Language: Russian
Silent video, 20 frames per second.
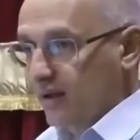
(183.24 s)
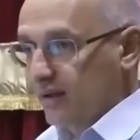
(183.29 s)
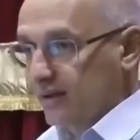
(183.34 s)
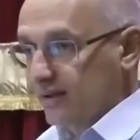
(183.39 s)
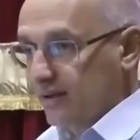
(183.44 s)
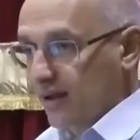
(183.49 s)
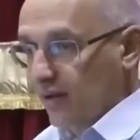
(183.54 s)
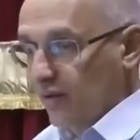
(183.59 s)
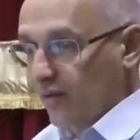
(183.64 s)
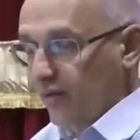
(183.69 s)
это
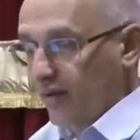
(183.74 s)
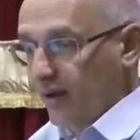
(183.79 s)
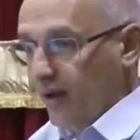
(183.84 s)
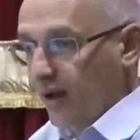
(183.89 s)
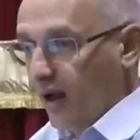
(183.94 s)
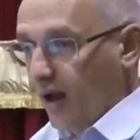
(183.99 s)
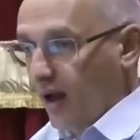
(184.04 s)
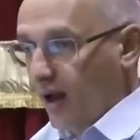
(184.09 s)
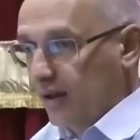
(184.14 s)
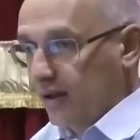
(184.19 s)

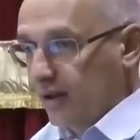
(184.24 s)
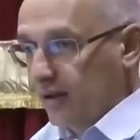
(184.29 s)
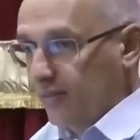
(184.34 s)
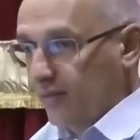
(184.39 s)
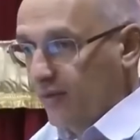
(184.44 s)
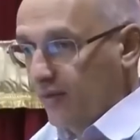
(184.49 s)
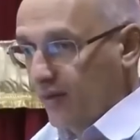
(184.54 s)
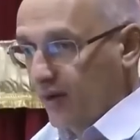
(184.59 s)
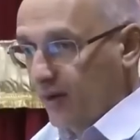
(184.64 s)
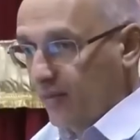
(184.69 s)
здоровье
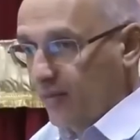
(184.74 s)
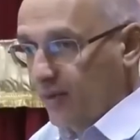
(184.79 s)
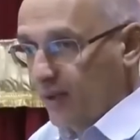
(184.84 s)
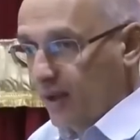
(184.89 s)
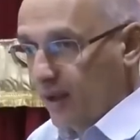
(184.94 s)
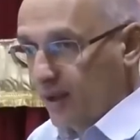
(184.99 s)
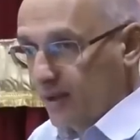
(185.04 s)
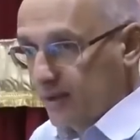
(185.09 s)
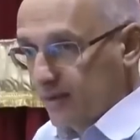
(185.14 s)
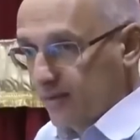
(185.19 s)
атомов,
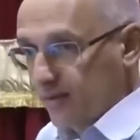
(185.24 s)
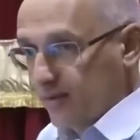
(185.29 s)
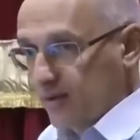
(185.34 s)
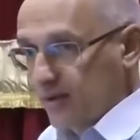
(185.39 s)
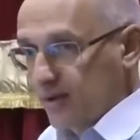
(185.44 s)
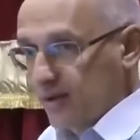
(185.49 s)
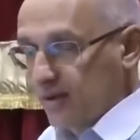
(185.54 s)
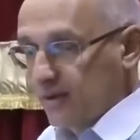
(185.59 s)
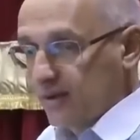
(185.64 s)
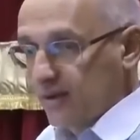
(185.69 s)
комбинации вот
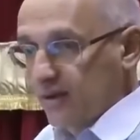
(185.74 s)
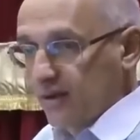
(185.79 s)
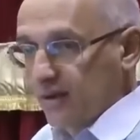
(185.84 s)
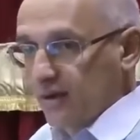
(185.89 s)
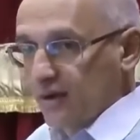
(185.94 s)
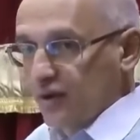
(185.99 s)
здесь,